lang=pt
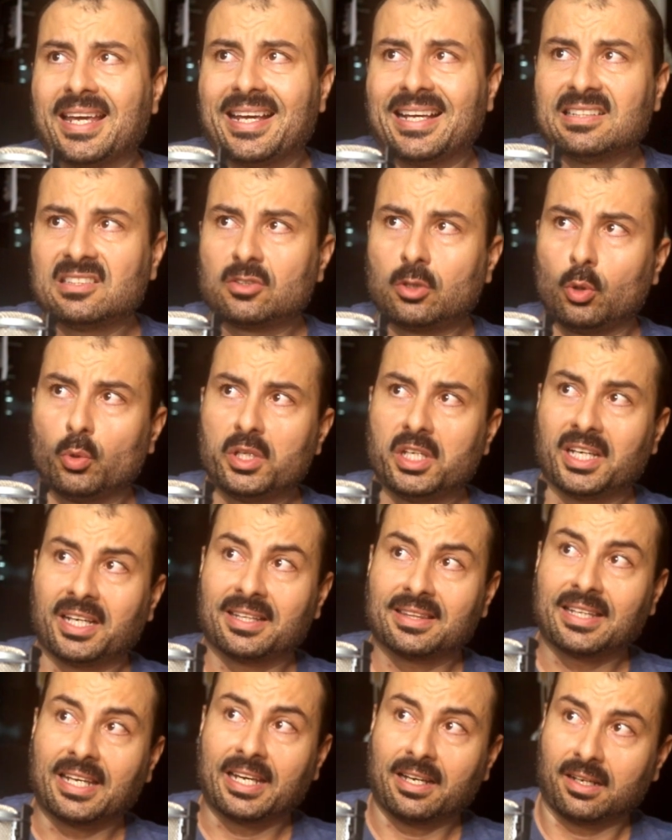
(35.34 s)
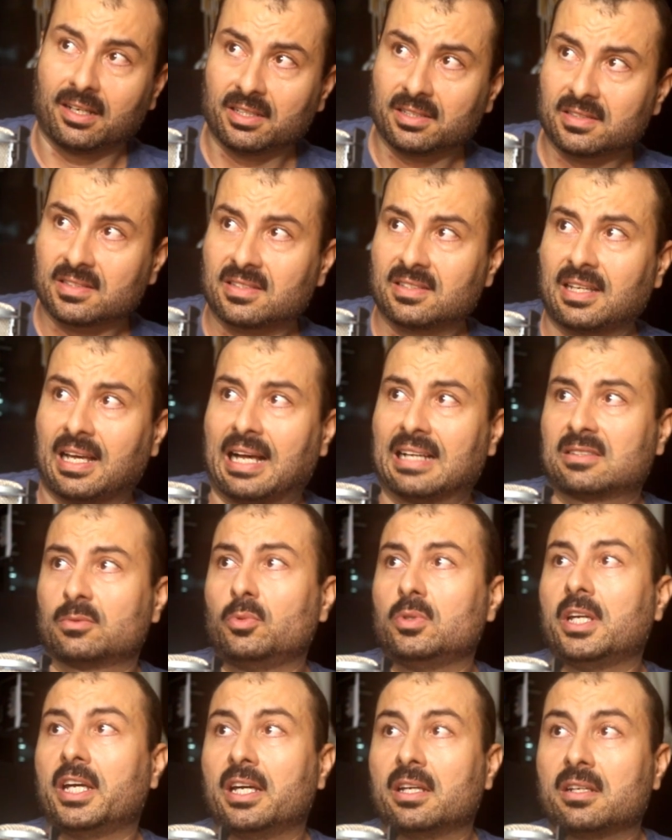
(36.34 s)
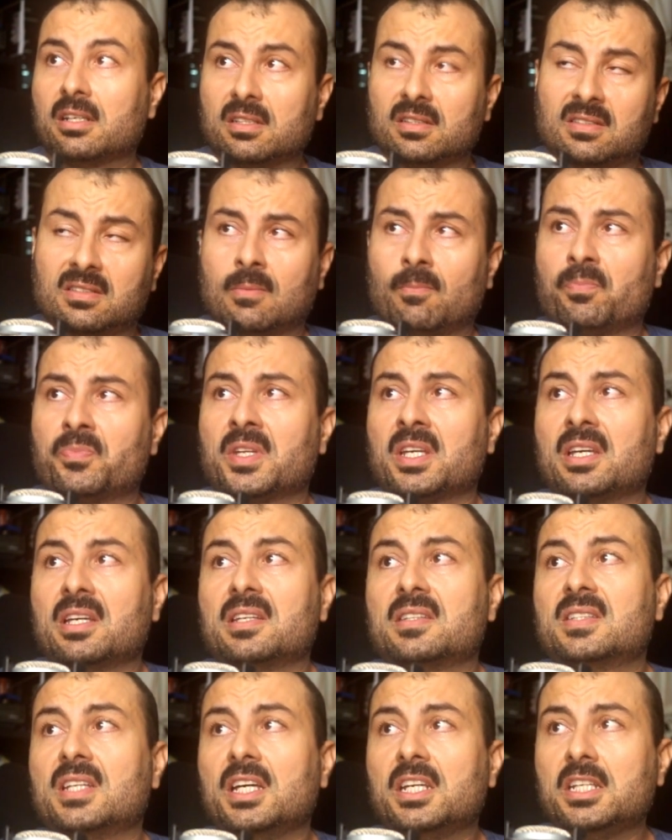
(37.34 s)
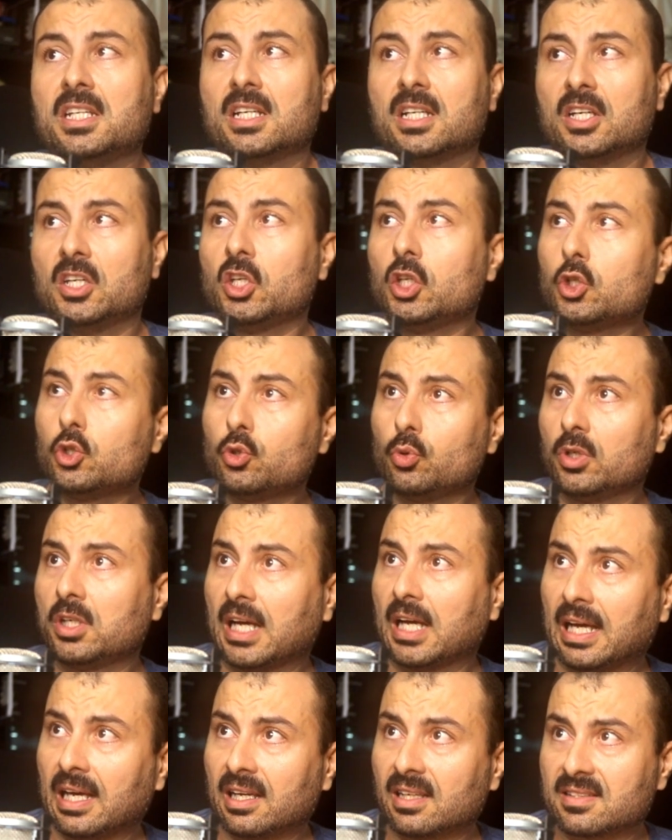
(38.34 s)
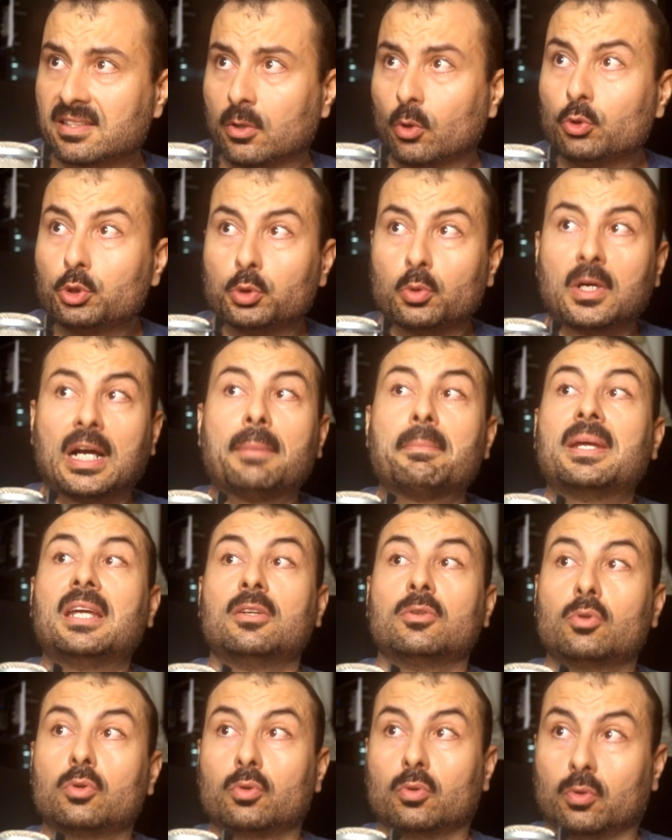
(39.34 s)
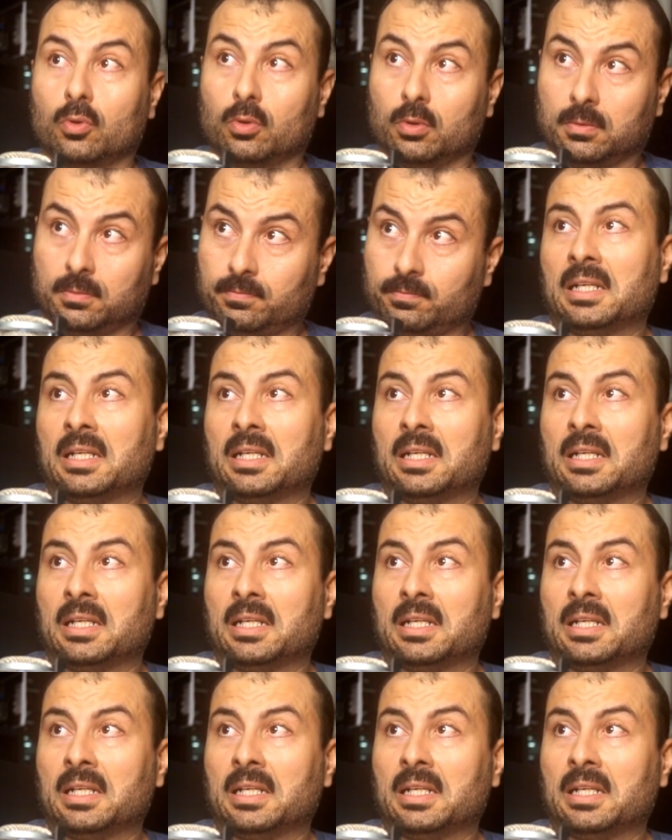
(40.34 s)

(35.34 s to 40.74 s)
Excluir delas as mulheres seria injuriar seu julgamento.